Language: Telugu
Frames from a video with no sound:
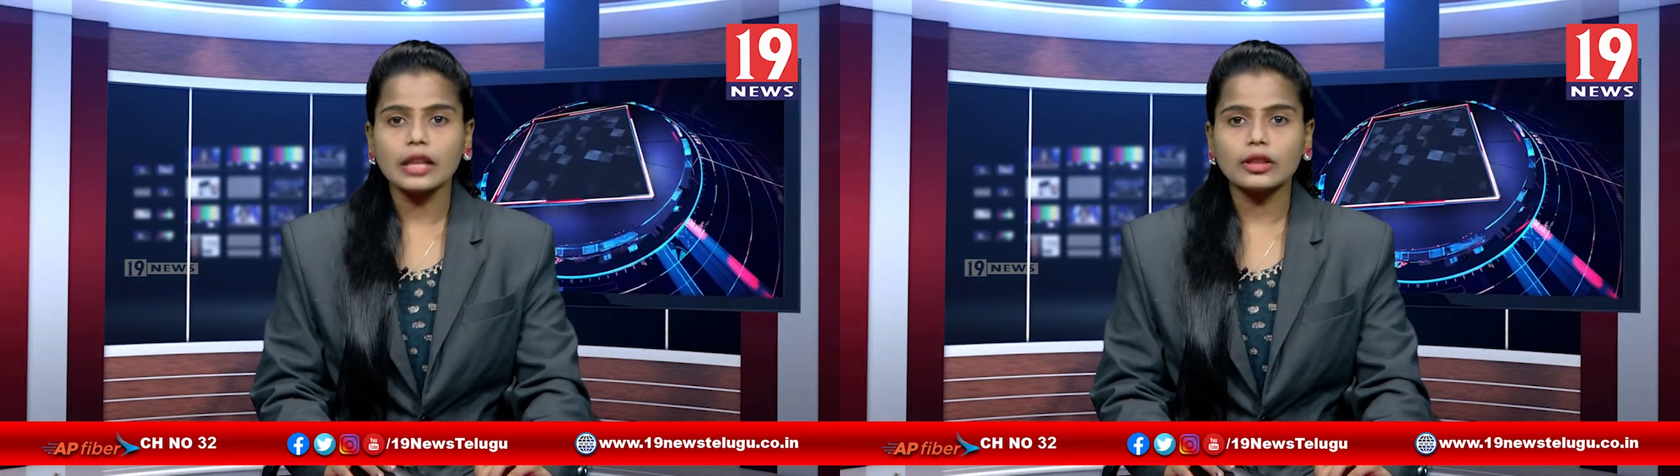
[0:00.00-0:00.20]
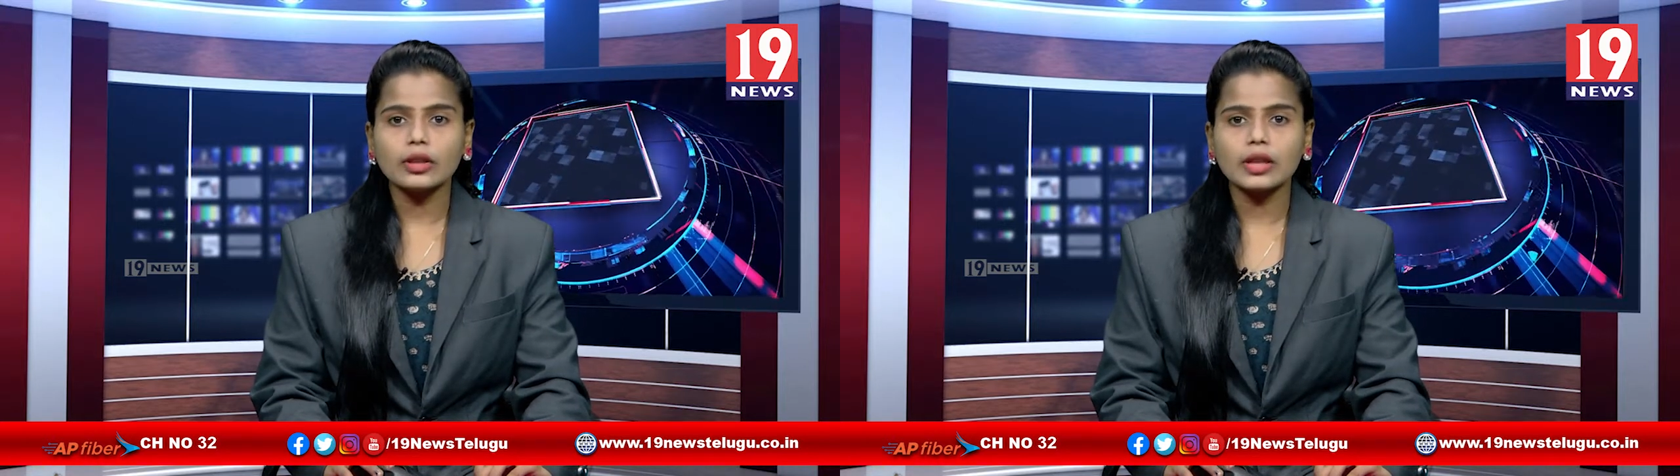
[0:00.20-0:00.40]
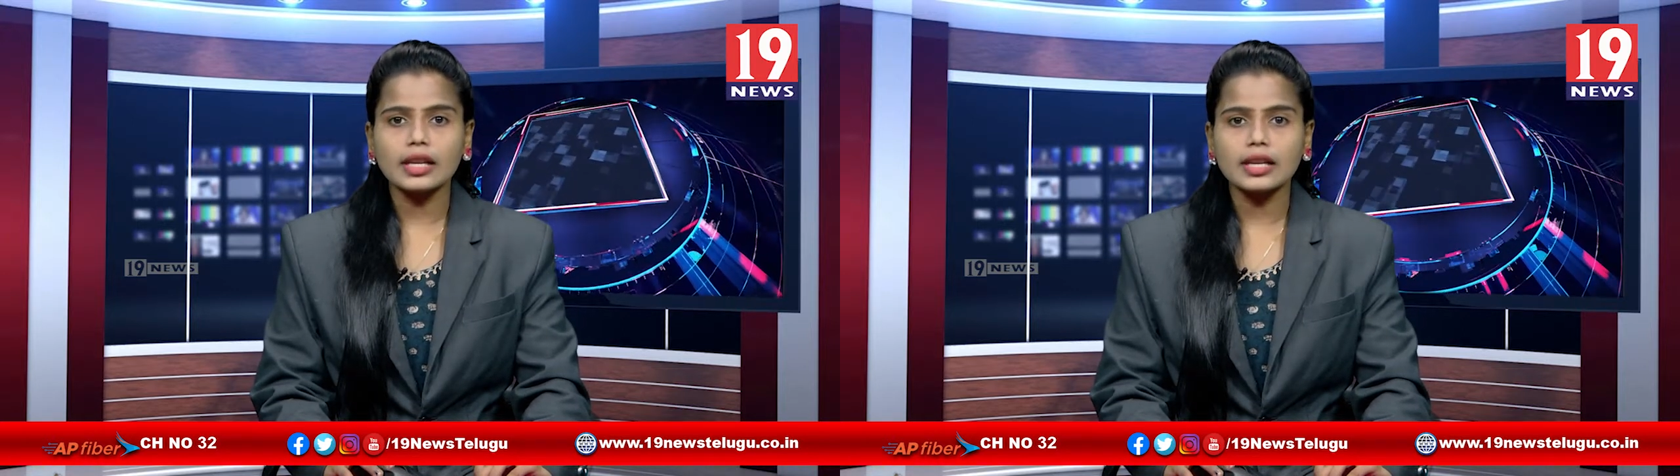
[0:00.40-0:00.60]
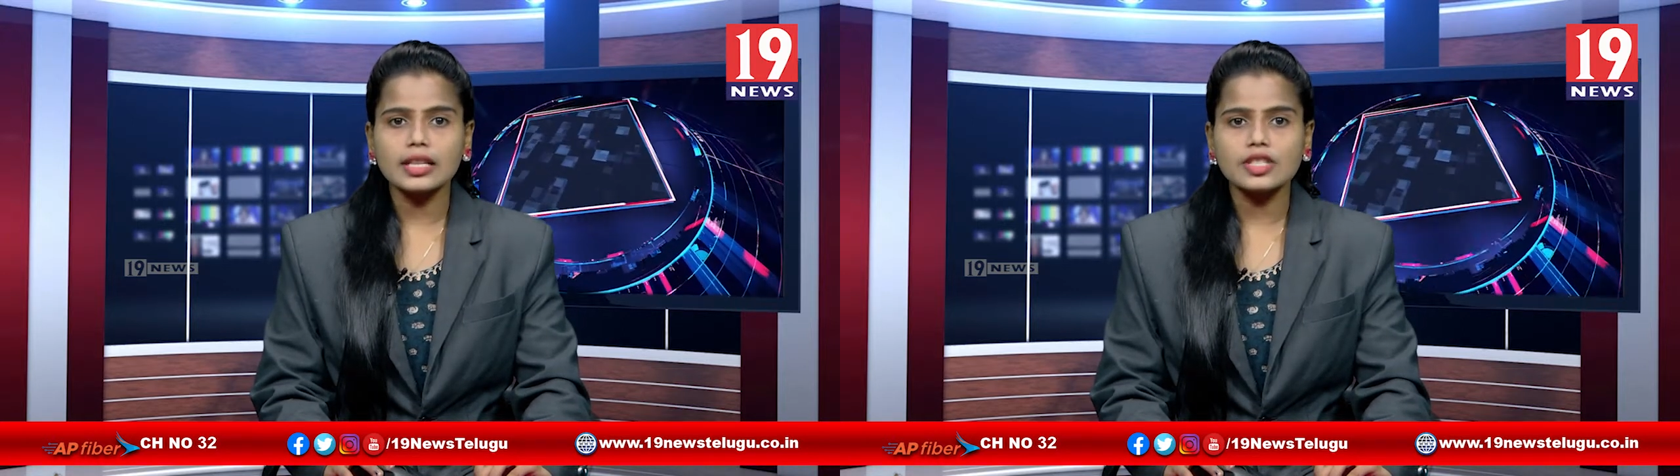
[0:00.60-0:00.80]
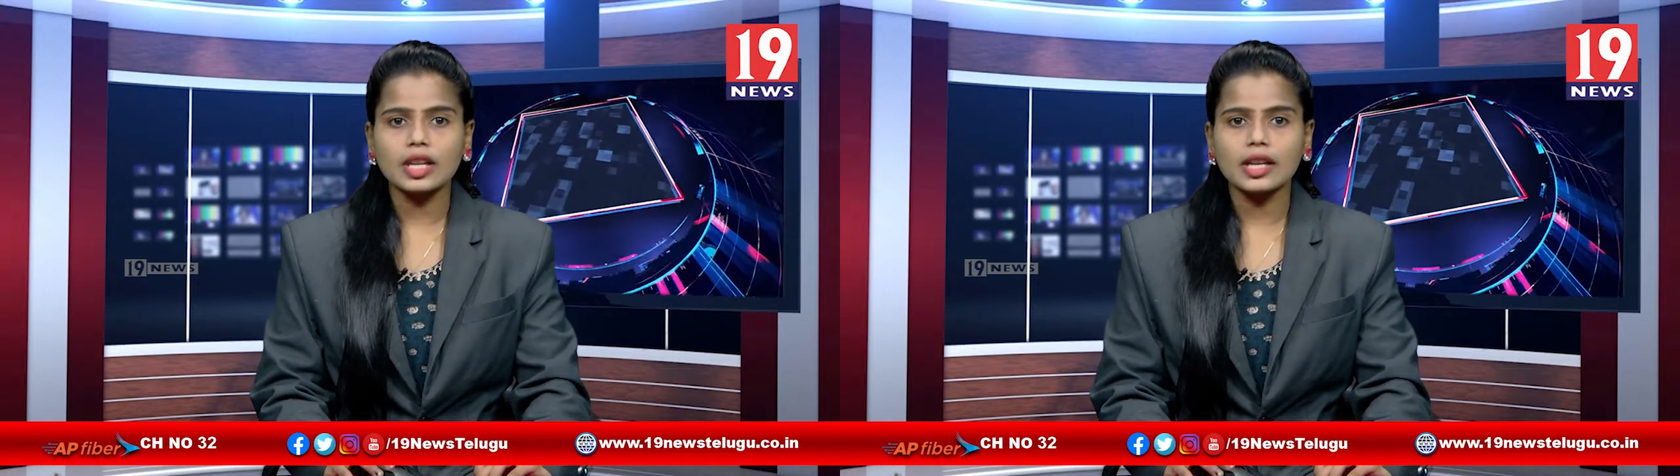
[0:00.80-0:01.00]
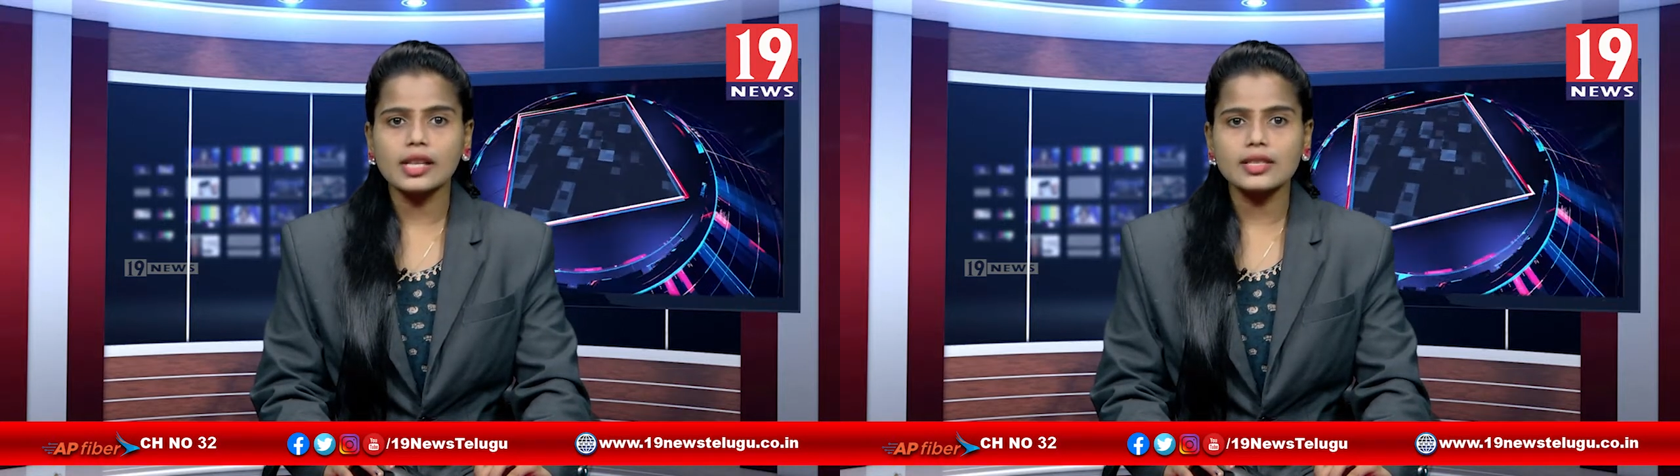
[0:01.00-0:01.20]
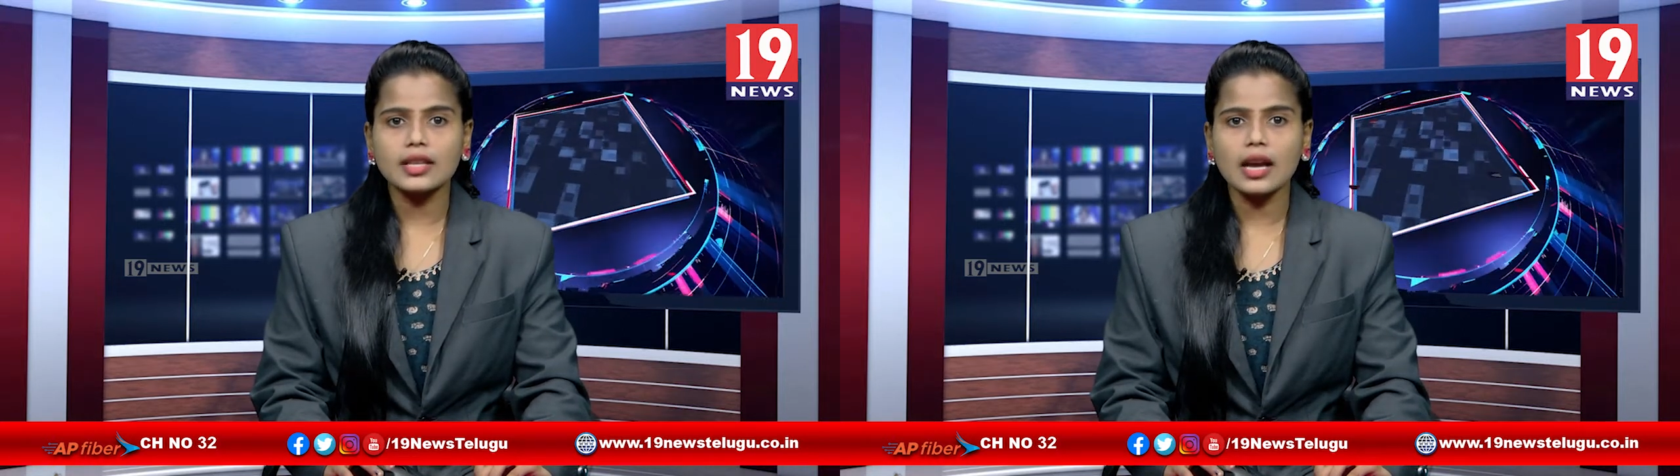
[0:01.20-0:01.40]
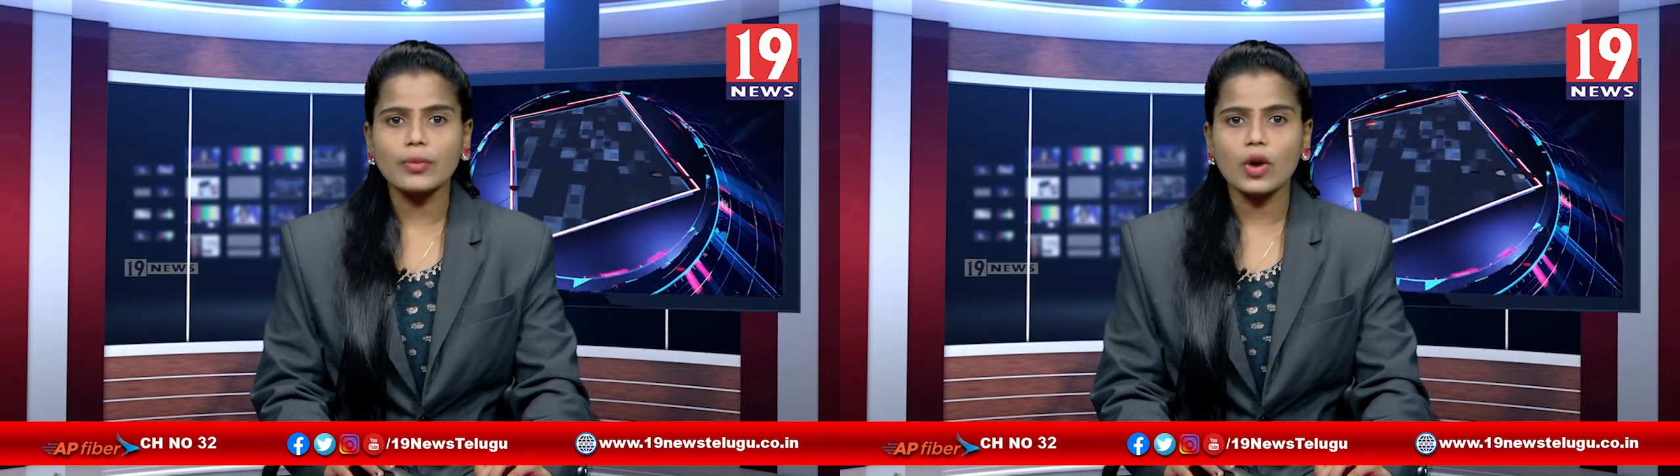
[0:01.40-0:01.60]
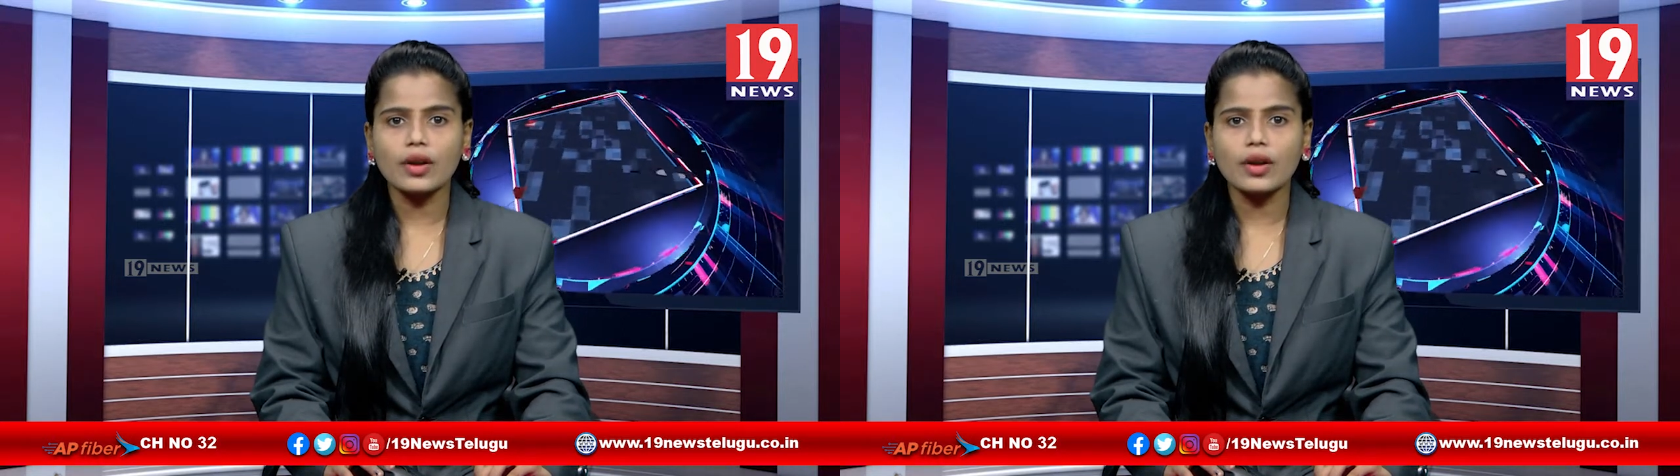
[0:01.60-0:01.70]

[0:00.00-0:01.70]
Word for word: ఎంతో ఘనంగా జరగాల్సిన